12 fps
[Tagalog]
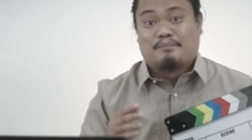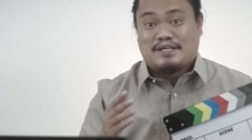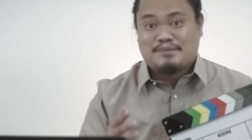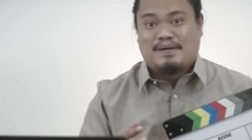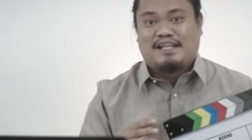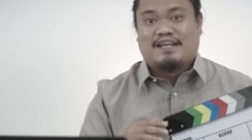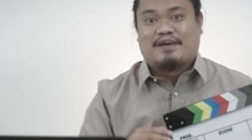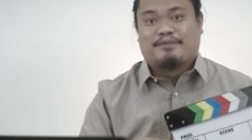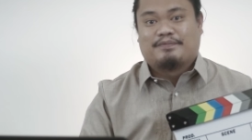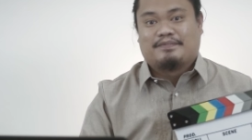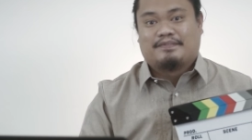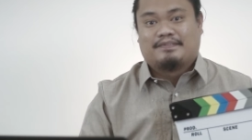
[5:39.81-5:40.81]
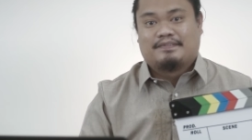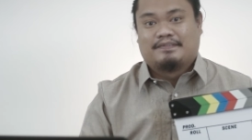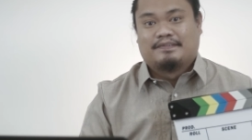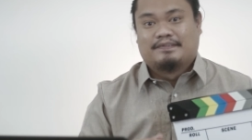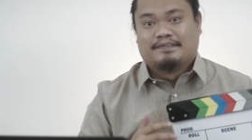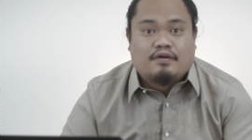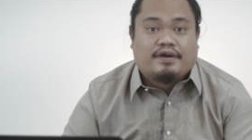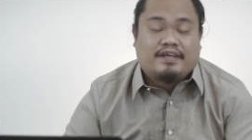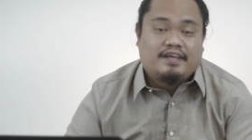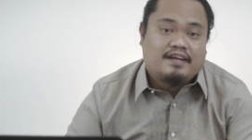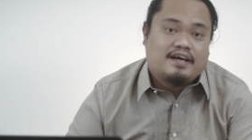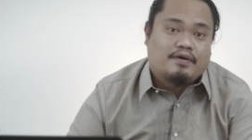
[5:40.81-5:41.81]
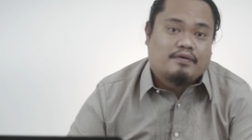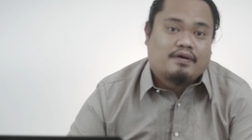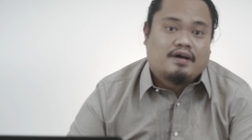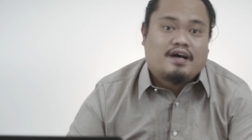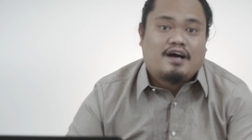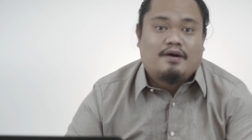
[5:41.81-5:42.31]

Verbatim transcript: Mas malinaw. Okay, ilaw.